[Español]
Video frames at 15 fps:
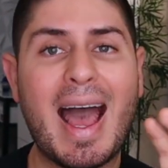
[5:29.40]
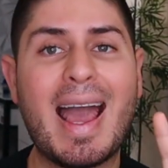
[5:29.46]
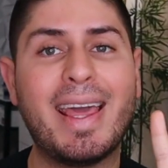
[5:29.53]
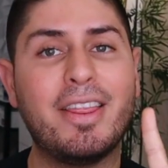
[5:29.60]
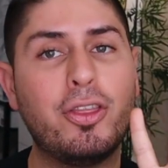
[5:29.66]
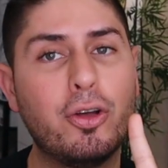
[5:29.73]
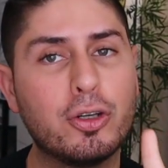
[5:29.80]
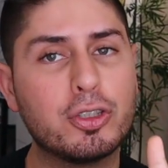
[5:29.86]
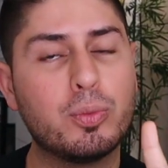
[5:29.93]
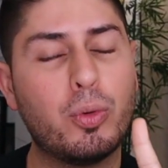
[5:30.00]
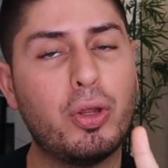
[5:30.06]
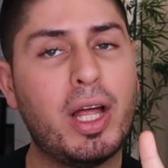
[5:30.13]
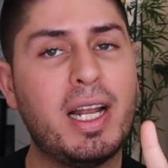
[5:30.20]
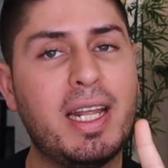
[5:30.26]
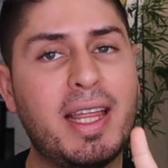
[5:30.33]
Hay dos
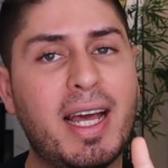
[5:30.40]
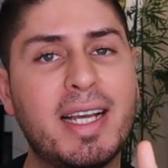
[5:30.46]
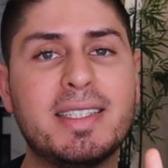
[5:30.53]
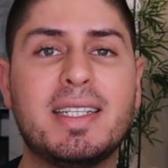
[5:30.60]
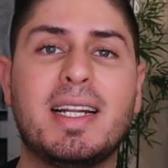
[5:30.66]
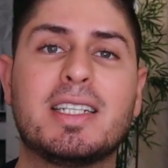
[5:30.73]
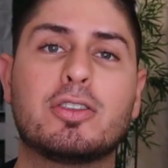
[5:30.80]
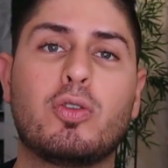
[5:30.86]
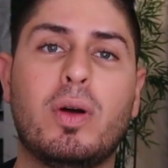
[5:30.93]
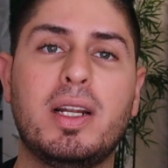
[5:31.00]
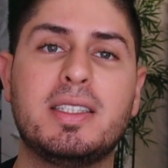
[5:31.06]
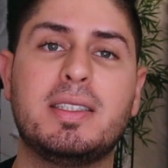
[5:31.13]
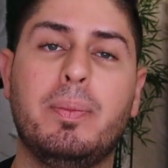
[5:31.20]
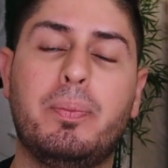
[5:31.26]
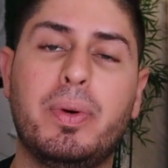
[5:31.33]
modalidades en las
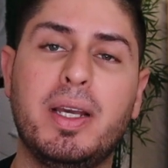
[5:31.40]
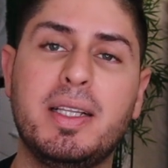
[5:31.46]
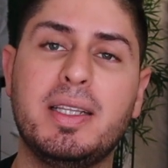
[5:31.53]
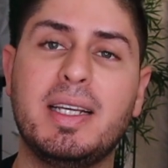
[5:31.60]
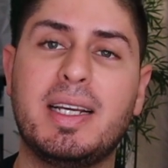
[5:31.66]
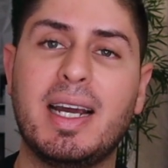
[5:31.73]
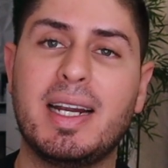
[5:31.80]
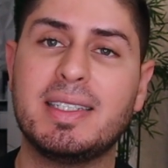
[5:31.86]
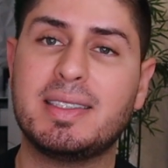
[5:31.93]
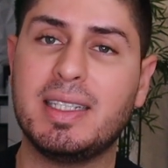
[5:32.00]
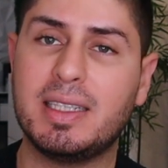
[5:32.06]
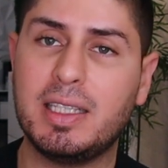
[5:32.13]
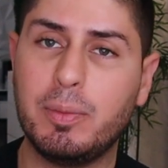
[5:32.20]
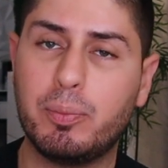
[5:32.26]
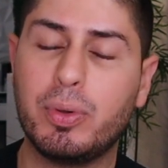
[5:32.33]
cuales se puede indicar este
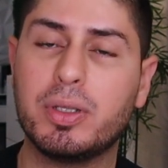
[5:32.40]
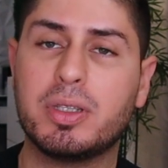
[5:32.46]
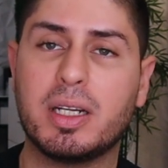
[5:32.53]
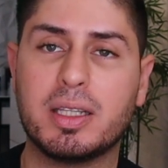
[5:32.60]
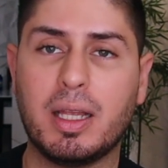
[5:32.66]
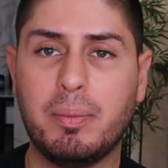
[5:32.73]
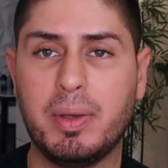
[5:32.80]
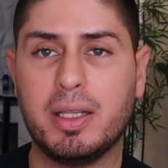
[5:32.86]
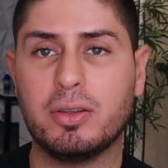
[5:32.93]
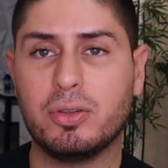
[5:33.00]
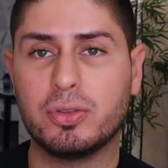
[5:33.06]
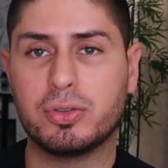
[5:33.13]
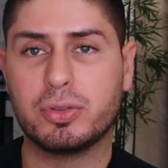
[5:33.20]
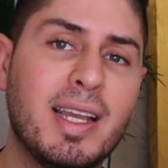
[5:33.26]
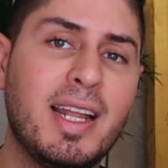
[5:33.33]
tipo de
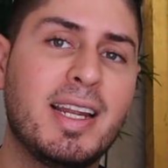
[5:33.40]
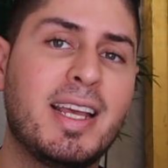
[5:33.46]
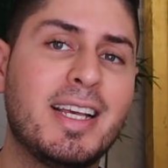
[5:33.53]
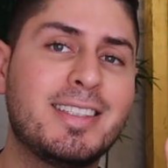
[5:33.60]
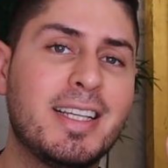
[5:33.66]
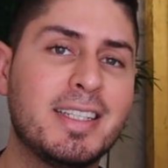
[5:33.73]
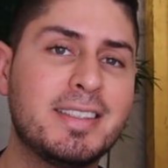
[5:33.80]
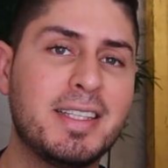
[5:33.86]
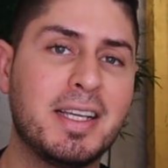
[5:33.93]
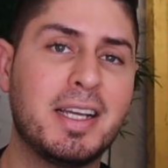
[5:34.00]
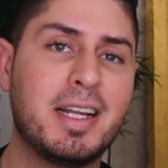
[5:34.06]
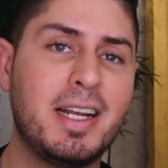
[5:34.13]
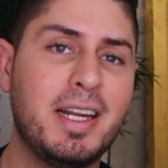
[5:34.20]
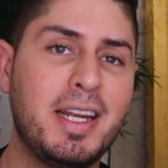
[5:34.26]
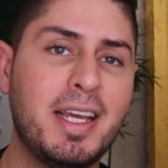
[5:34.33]
tratamientos. El que se hace en
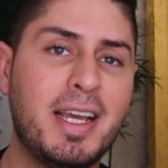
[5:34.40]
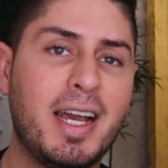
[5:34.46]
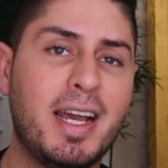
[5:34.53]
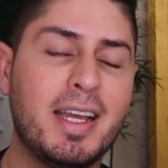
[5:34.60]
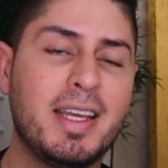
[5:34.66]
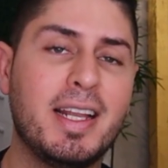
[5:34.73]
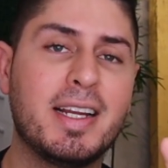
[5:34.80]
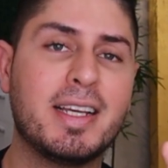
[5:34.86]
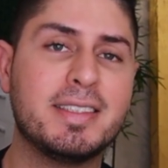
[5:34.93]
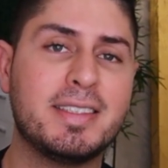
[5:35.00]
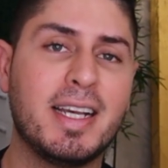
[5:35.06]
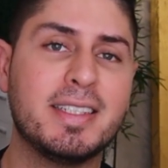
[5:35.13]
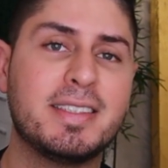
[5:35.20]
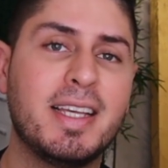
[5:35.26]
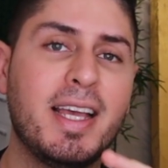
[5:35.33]
clínica y el que se
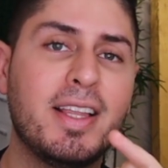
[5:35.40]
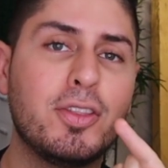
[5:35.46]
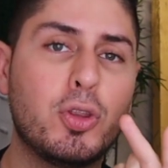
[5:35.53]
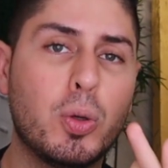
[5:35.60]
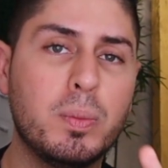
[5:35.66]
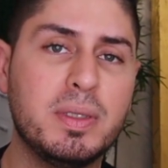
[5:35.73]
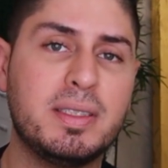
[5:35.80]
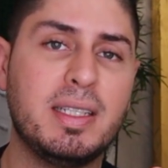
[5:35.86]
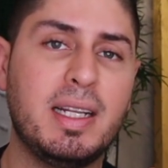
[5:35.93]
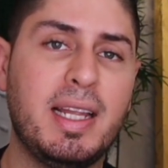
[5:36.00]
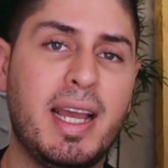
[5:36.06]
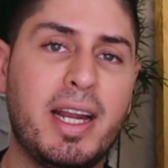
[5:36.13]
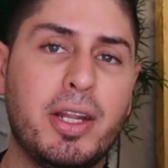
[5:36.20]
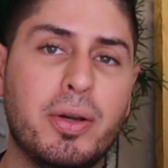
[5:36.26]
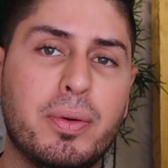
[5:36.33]
hace
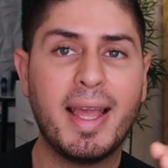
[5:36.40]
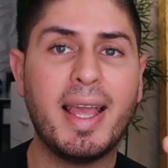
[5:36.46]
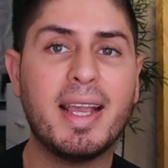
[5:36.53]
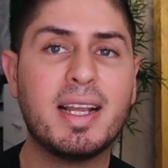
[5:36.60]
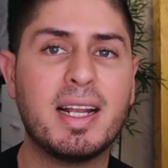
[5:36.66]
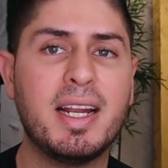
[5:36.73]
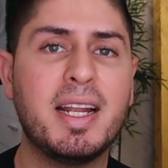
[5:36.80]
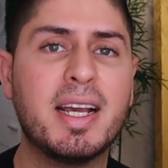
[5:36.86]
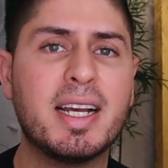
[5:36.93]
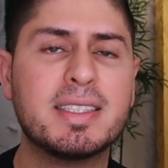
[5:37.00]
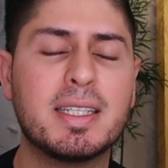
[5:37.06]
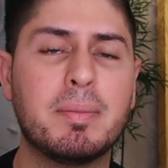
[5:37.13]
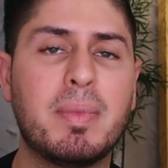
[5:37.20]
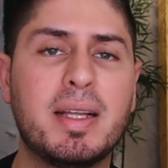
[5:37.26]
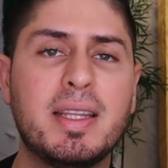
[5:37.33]
domiciliario. En clínica
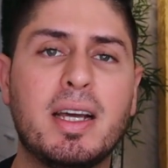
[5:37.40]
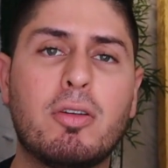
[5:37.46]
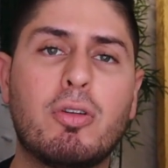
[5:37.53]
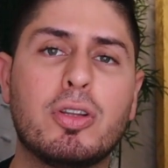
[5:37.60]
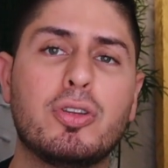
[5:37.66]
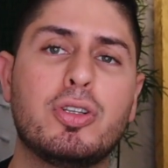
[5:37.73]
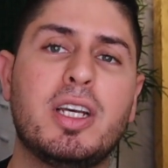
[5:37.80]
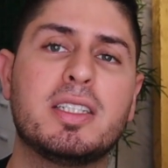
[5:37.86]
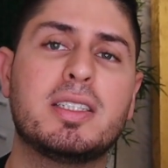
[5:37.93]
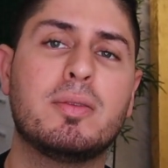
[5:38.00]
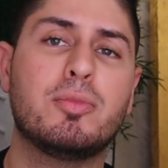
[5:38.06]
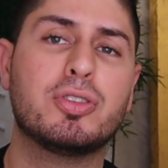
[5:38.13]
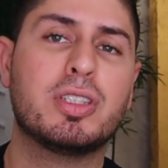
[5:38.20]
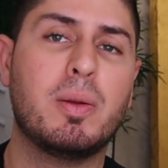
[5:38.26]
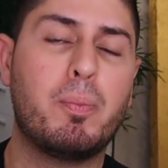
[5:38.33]
se manda cuando ya
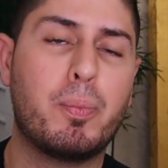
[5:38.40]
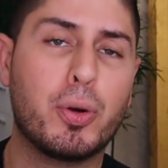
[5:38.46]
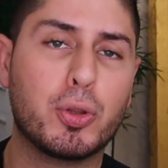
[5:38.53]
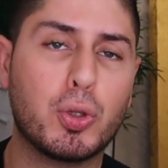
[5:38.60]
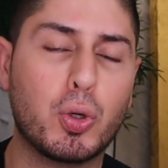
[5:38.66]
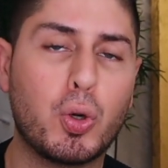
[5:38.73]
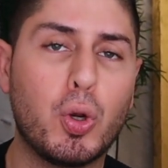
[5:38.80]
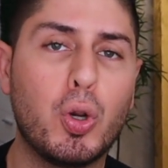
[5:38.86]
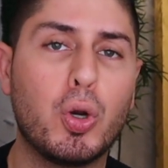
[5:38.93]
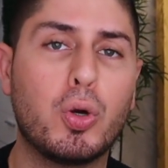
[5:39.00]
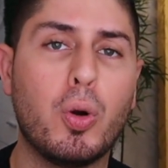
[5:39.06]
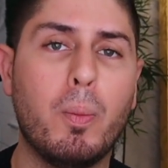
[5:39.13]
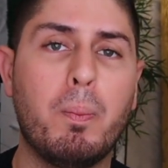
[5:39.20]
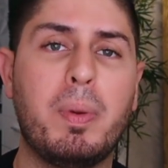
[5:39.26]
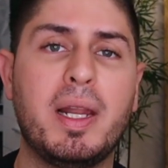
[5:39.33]
hacemos el protocolo
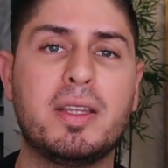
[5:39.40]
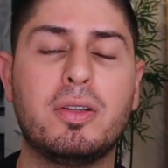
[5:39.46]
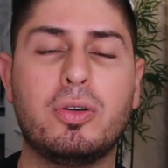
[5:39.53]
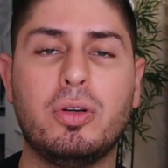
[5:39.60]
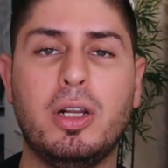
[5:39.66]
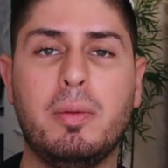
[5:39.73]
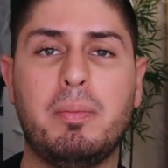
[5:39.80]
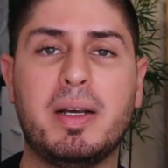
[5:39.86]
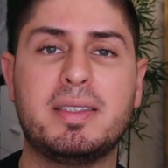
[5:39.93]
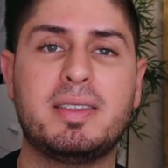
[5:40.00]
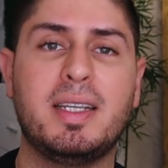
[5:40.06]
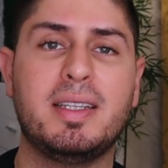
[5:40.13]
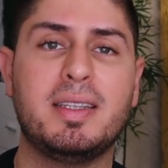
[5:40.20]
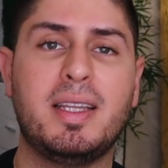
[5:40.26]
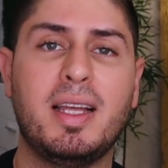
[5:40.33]
completo con el
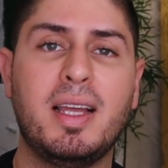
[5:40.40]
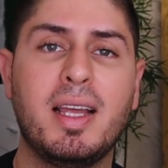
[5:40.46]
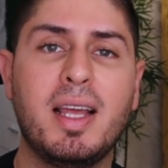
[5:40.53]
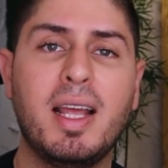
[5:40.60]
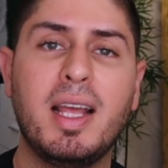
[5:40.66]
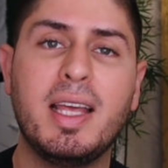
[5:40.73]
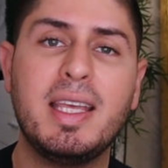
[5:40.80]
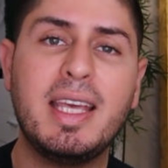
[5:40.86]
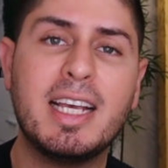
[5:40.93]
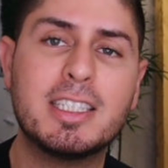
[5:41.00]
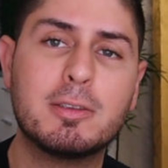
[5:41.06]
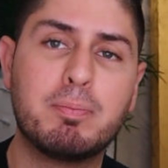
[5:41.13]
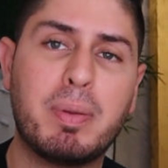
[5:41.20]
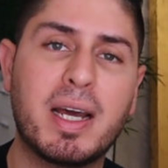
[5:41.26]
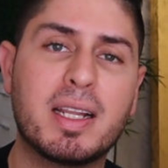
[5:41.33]
paciente y
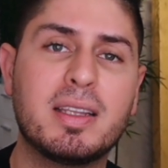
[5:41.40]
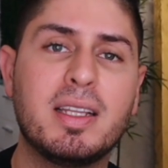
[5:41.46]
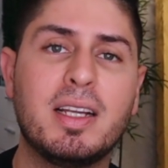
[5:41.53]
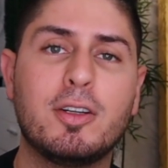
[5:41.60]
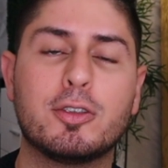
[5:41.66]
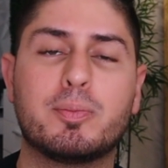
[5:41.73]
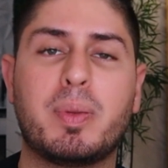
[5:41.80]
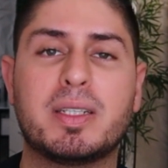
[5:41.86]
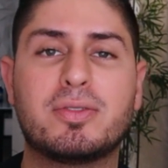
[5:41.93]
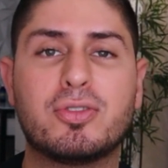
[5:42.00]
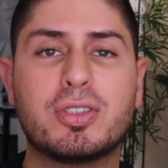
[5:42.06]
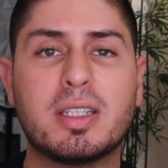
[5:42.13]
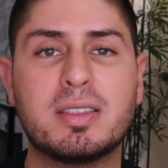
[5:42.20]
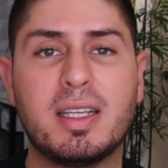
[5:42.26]
es parte de los pasos a